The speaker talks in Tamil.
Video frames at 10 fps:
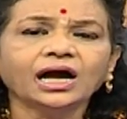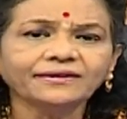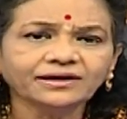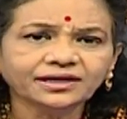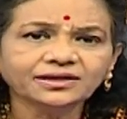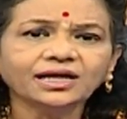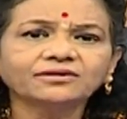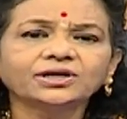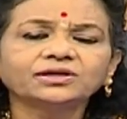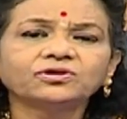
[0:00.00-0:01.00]
அதுக்காக தான்
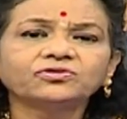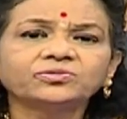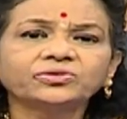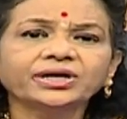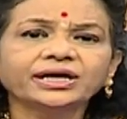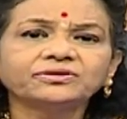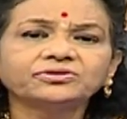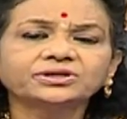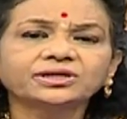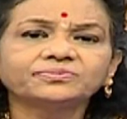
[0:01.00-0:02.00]
அவங்களுக்கு ஒவ்வொரு முறையும்
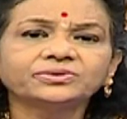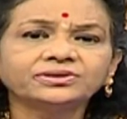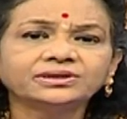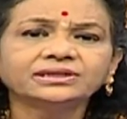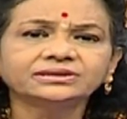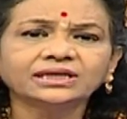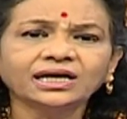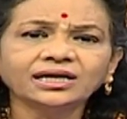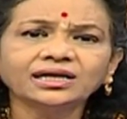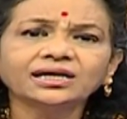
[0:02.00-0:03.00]
அறிவுறுத்துகிறப்போ
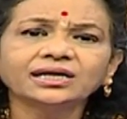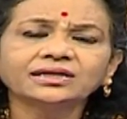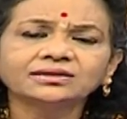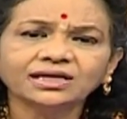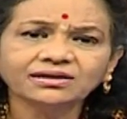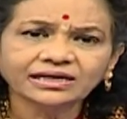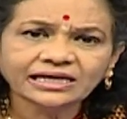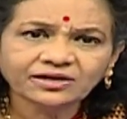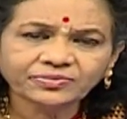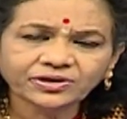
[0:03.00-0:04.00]
யாராக இருந்தாலும்
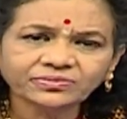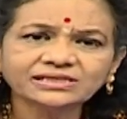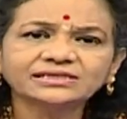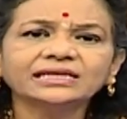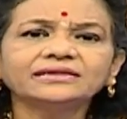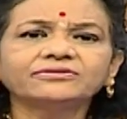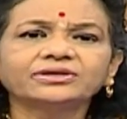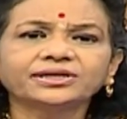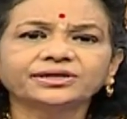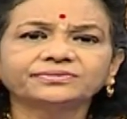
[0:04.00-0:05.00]
ரெண்டு பேருமா சேர்ந்து
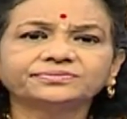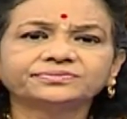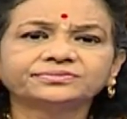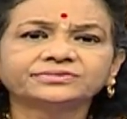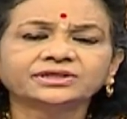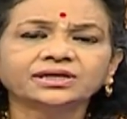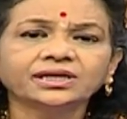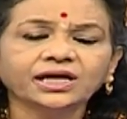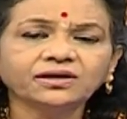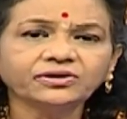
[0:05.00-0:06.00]
வாங்க
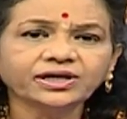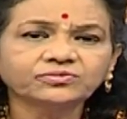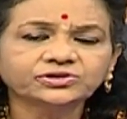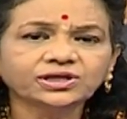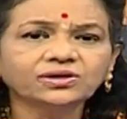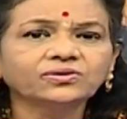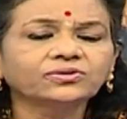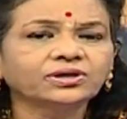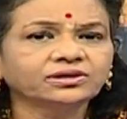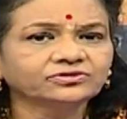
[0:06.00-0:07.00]
என்னுடைய முதல்
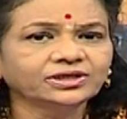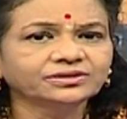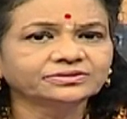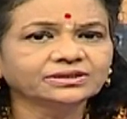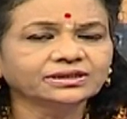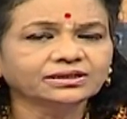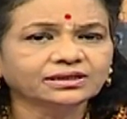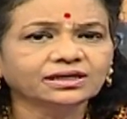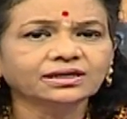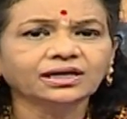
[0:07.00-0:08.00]
நோக்கம் அவங்களுக்கு வந்து
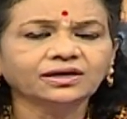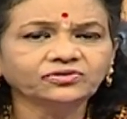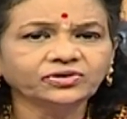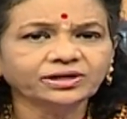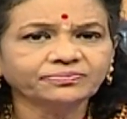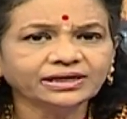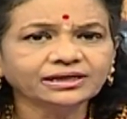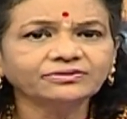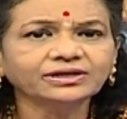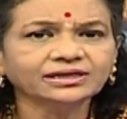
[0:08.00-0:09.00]
அவங்களுடைய
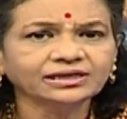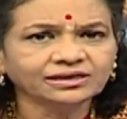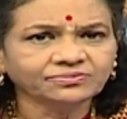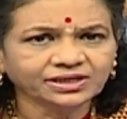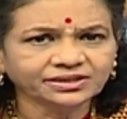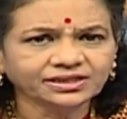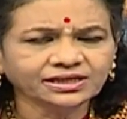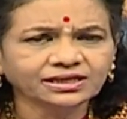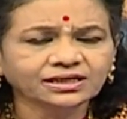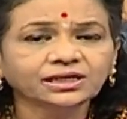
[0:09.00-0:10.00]
பழக்க வழக்கங்களை மாற்றி
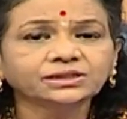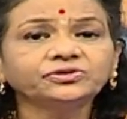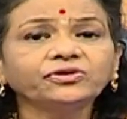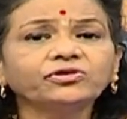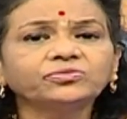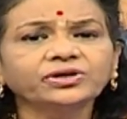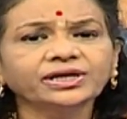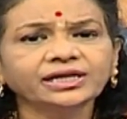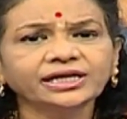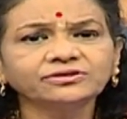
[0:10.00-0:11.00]
உணவு
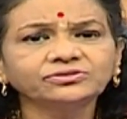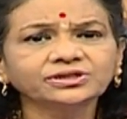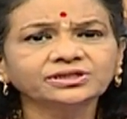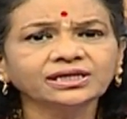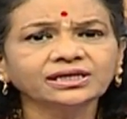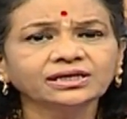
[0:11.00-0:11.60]
முறைகளை அறிவுறுத்தி